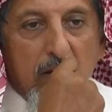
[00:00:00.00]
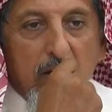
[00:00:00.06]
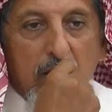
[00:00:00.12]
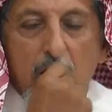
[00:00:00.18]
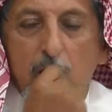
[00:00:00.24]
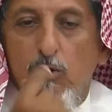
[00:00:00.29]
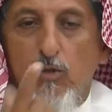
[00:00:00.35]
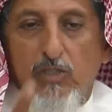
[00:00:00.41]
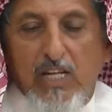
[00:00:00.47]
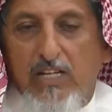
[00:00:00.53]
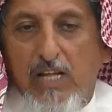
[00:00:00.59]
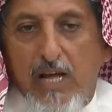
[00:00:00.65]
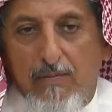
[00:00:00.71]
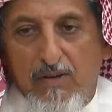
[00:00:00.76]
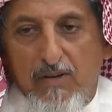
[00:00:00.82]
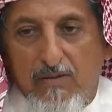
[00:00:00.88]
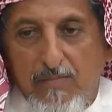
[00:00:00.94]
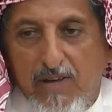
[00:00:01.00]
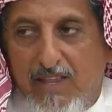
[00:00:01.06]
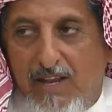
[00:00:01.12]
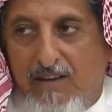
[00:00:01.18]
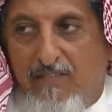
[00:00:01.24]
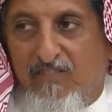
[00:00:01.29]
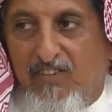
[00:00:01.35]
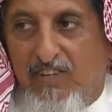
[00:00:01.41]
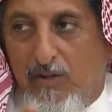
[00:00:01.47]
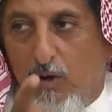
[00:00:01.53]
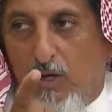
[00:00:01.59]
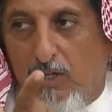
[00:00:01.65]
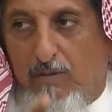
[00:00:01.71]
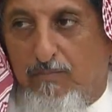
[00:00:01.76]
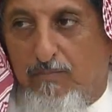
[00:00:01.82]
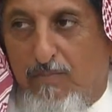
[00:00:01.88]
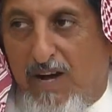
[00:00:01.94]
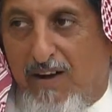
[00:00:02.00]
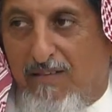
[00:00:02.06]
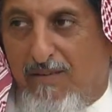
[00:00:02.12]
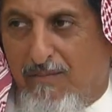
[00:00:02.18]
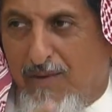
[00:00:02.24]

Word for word: لا يقتدى به مثلا في دولة ما